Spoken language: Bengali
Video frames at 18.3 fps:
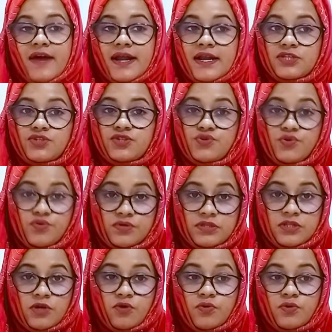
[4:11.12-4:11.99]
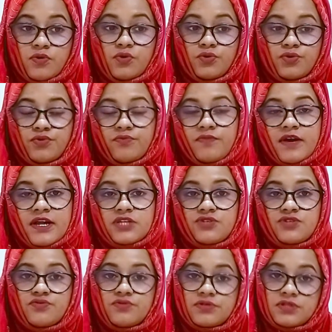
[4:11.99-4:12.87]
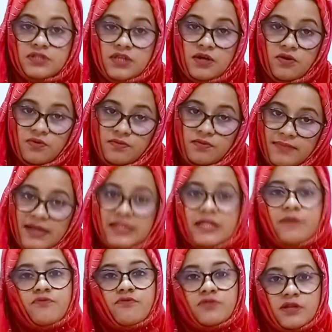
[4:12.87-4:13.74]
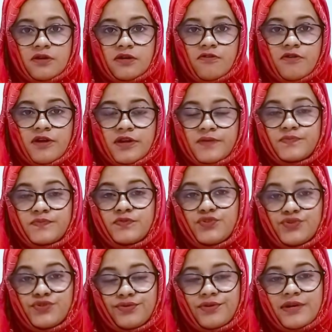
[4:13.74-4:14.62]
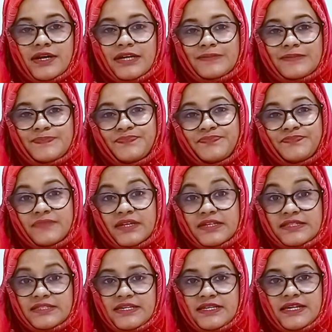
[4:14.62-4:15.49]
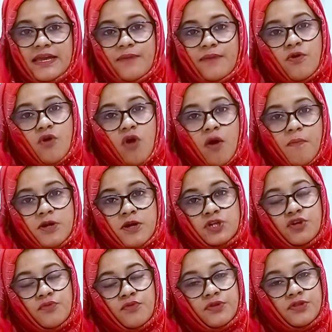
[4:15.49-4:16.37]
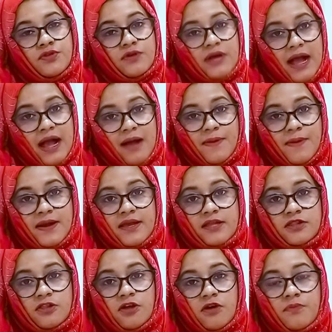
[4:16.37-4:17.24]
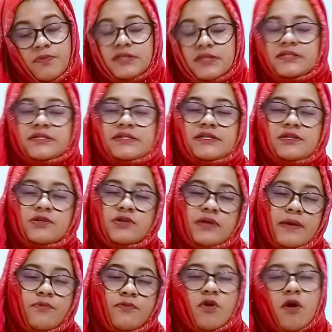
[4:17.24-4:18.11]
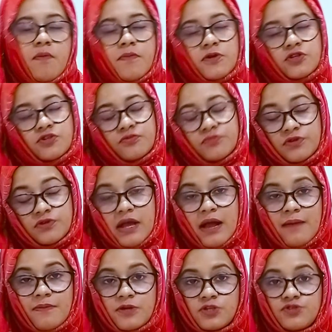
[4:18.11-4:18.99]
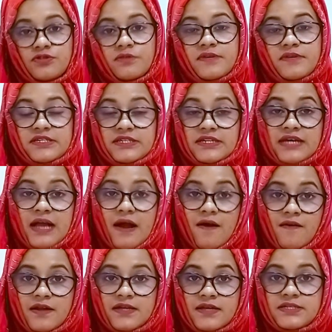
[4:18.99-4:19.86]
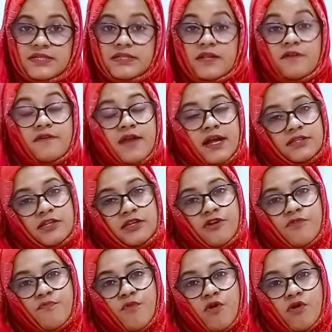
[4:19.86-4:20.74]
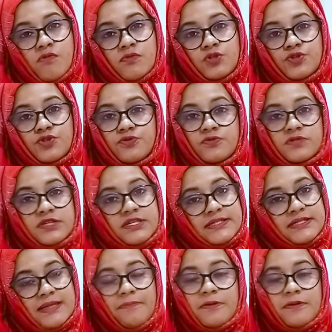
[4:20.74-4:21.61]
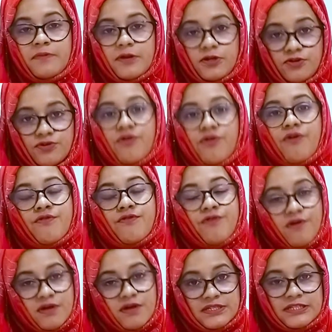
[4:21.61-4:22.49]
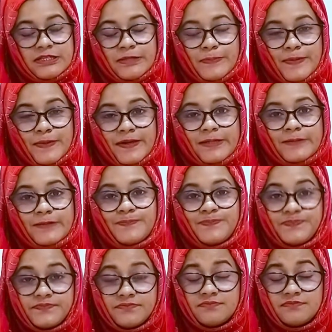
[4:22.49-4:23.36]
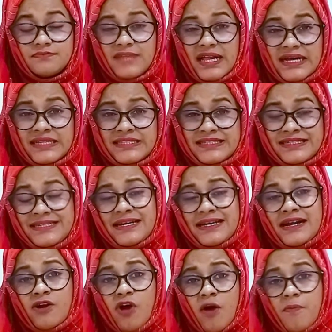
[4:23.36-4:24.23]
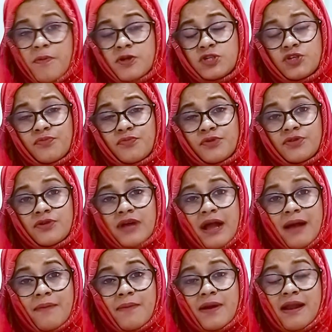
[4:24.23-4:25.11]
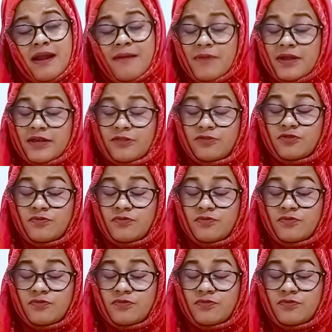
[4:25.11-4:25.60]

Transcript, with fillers: ভাইরাস ঢুকতেও নতুন ভাইরাস ঢুকতেও বাধা প্রদান করে সুতরাং জিঙ্ক এবং কপার সমৃদ্ধ খাবার খেতে হবে জিঙ্ক এবং কপার সমৃদ্ধ খাবার যদি বেশি খাওয়া না যায় তাহলে ডাক্তারের পরামর্শ অনুযায়ী সাপ্লিমেন্টও গ্রহণ করা যেতে পারে জিঙ্ক আর কপার সমৃদ্ধ খাবার আমরা